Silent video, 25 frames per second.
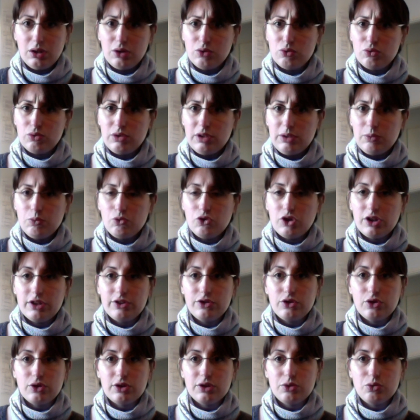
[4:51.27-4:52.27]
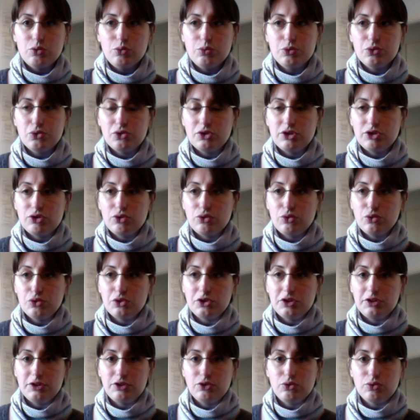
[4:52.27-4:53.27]
tous les mois, sort un coupon de tissu en
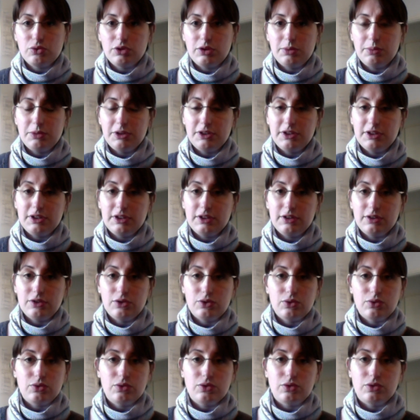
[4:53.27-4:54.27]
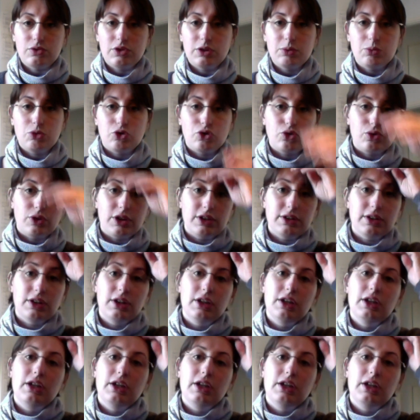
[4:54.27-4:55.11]
édition limitée qui sont vraiment chouettes.